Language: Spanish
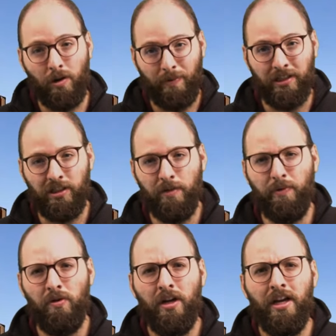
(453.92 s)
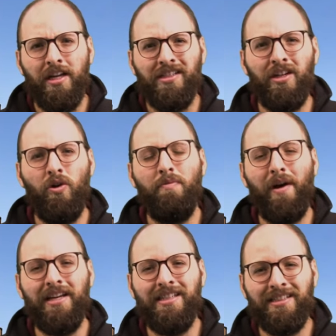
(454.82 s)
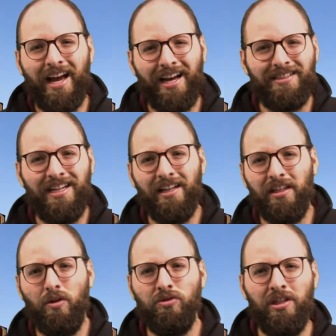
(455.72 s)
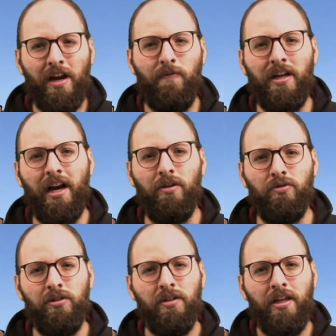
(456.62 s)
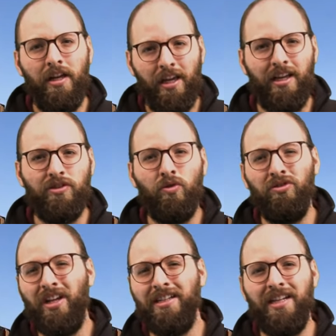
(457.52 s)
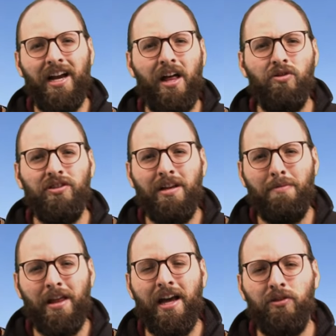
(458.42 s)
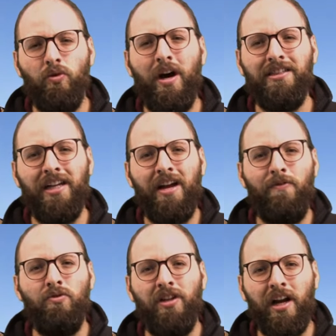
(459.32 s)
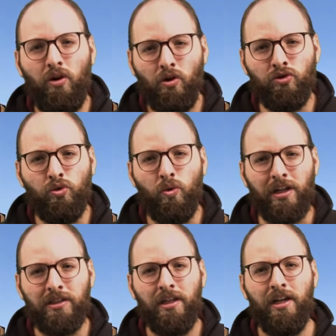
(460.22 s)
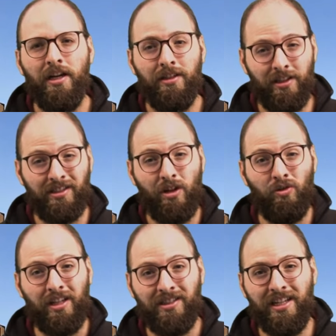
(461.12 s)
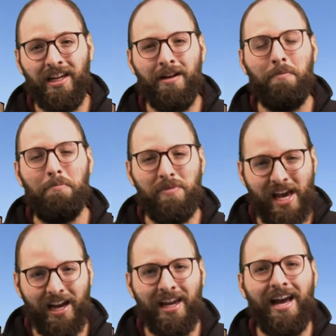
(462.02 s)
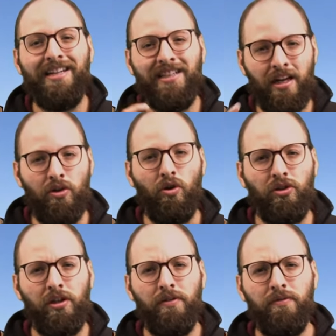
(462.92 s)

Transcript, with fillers: al principio, sino de países asiáticos y africanos, y que son trasegados de inmediato hacia la frontera con Honduras, desde donde siguen viaje hacia el norte.